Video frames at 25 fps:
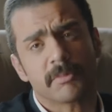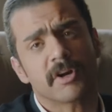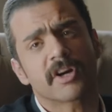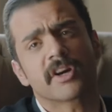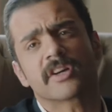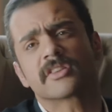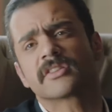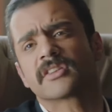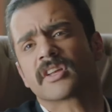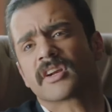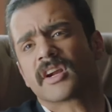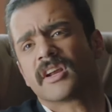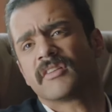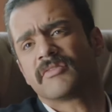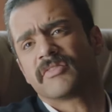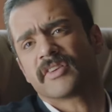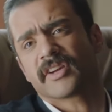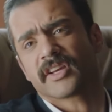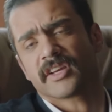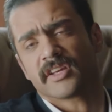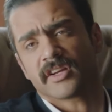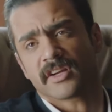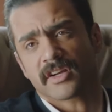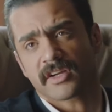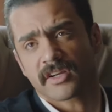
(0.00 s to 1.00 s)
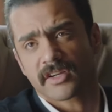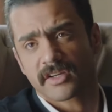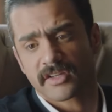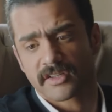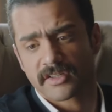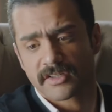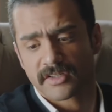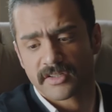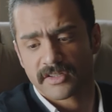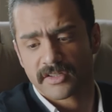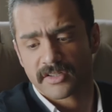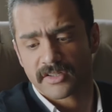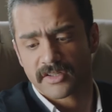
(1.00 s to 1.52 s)
يبقى كتر الف خيرك
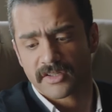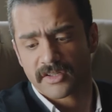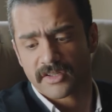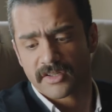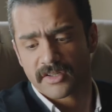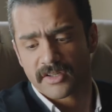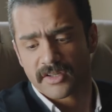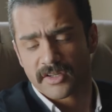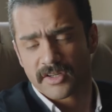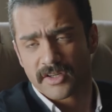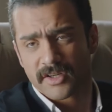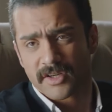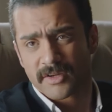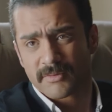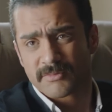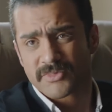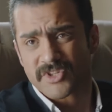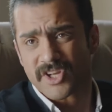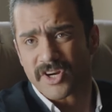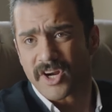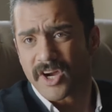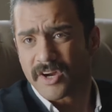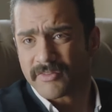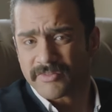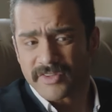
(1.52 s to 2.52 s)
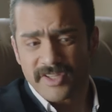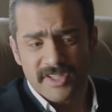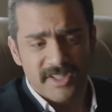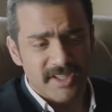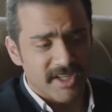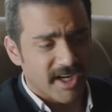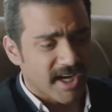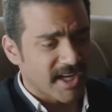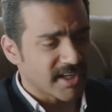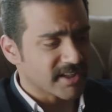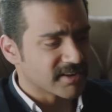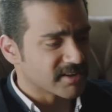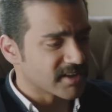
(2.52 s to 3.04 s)
بصراحه
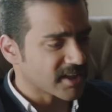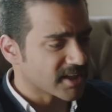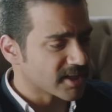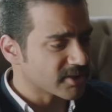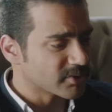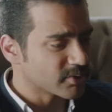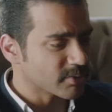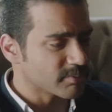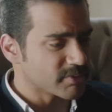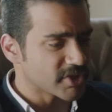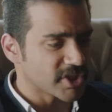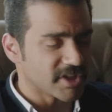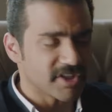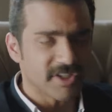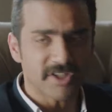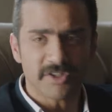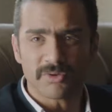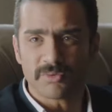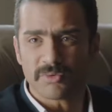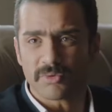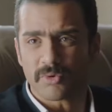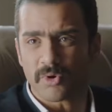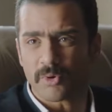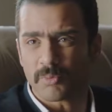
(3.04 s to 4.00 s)
في حاله تكتم شديد